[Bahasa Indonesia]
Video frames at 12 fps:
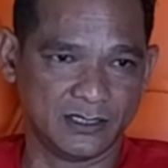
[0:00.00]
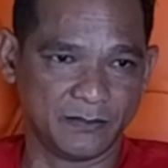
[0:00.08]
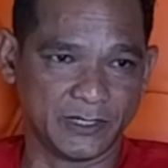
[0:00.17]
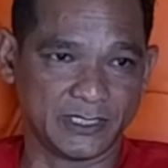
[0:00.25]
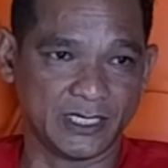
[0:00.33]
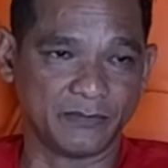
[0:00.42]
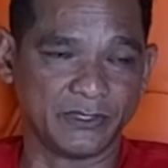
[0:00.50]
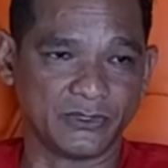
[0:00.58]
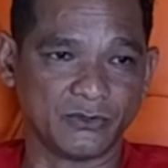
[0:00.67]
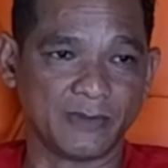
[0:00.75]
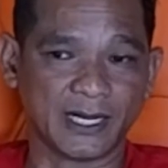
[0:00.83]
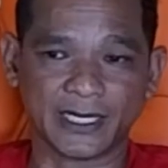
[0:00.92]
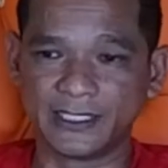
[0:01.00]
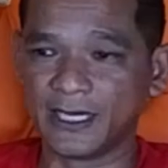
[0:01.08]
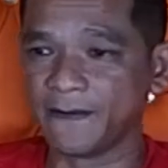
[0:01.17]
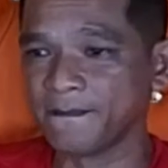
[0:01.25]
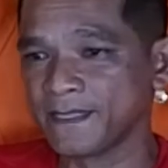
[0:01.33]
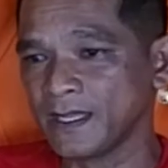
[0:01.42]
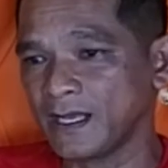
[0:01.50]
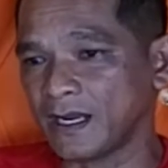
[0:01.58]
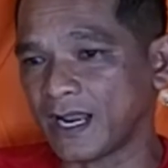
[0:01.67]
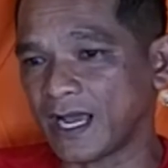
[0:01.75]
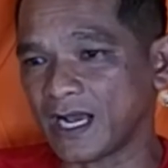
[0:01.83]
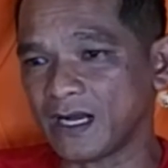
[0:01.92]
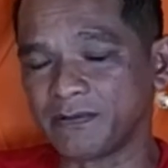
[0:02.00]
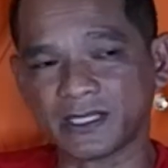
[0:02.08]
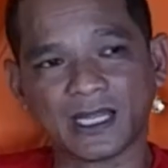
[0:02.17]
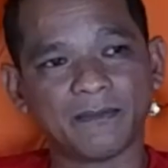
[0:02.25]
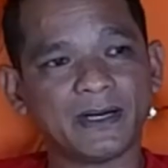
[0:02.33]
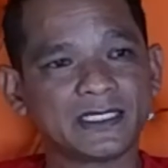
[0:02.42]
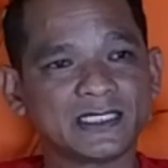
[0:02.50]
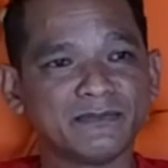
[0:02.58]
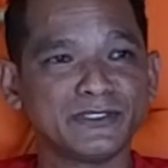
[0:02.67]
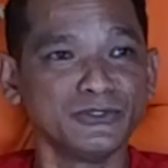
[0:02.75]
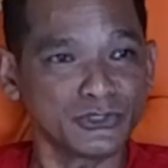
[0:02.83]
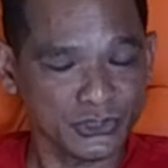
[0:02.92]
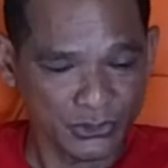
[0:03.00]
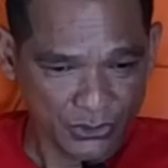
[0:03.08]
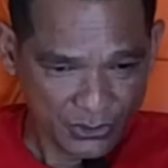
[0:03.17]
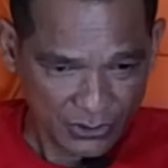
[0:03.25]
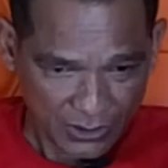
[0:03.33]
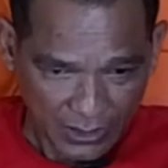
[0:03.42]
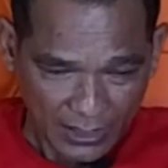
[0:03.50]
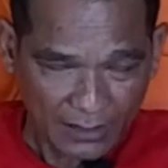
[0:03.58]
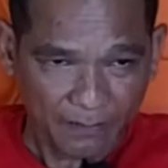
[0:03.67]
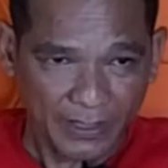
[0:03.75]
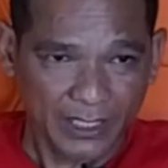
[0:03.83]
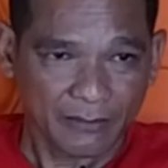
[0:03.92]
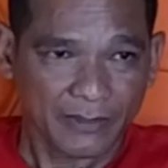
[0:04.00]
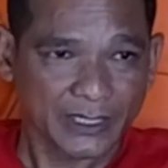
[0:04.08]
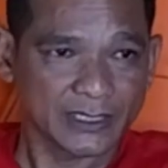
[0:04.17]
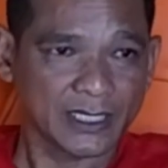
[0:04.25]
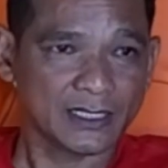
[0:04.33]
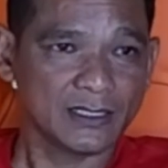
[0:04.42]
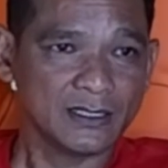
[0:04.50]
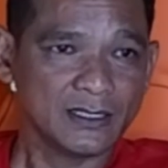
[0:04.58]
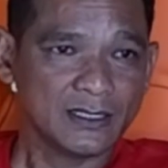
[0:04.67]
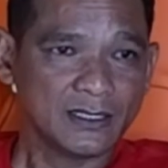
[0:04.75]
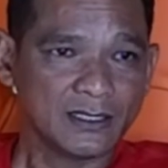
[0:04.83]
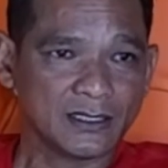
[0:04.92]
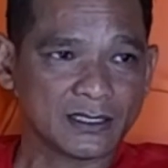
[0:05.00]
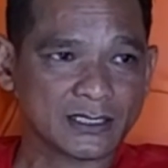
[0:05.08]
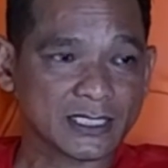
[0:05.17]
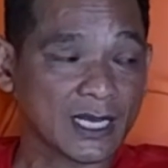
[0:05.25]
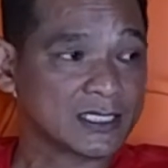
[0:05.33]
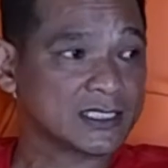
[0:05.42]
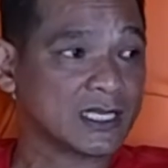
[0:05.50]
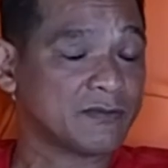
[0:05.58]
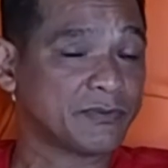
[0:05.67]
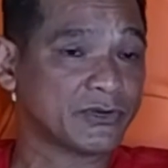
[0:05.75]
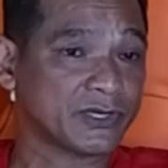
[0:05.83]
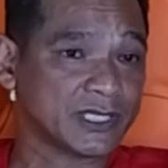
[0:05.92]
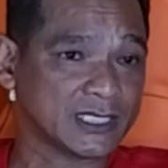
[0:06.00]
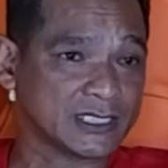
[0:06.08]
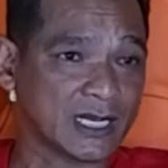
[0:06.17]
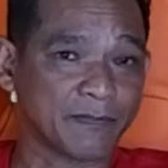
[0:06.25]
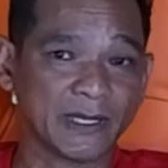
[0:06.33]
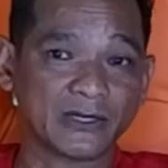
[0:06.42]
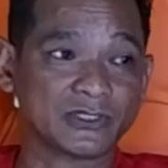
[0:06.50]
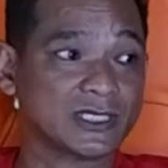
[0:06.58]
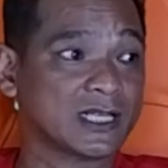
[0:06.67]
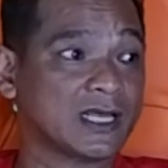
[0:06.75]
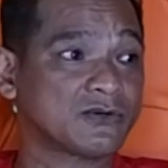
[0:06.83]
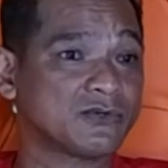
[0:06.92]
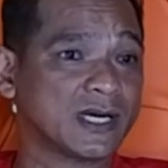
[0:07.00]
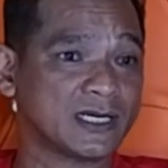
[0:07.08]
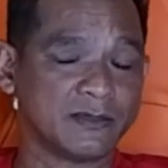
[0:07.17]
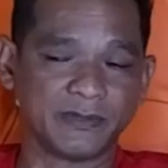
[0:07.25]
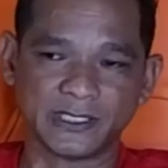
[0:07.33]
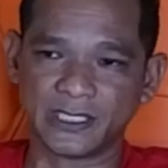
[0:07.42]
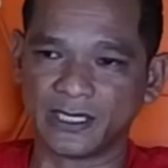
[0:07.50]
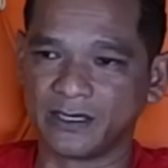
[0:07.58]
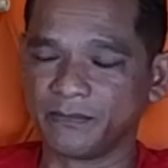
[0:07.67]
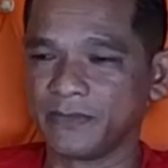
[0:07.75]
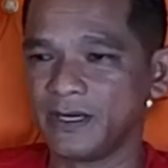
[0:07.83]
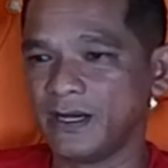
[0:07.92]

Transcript: di PDM itu. Makanya langkah pertama saya menyusun apa namanya eh, skala-skala uh, prioritas apa yang harus kita lakukan di PDM.